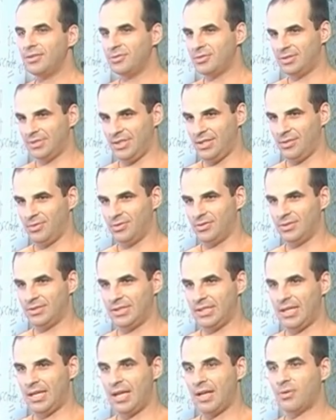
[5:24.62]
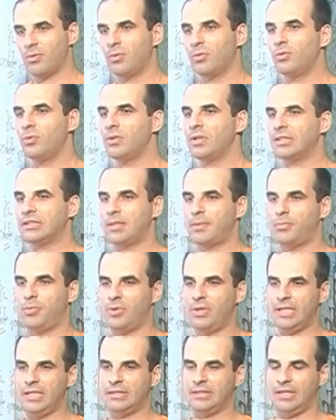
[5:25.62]
dos anos, a cultura
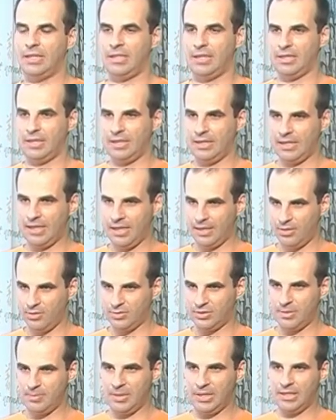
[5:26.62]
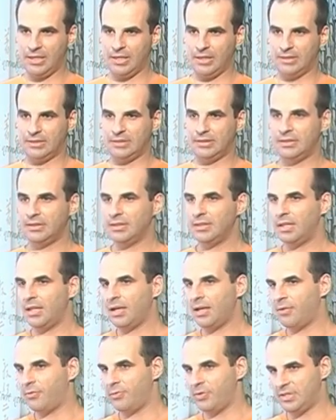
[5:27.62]
japonesa entre os imigrantes,
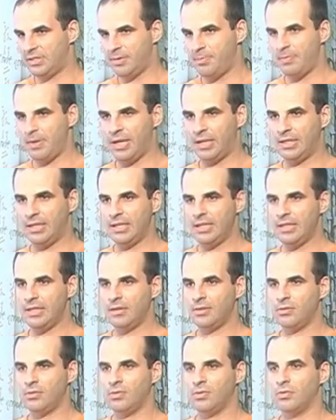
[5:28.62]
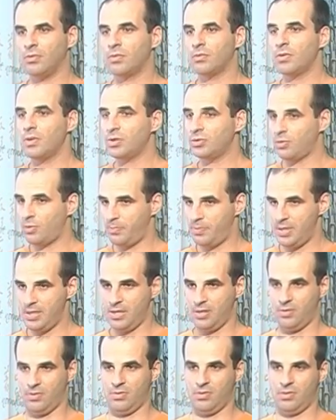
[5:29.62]
ela foi se perdendo? Qual é a sua opinião?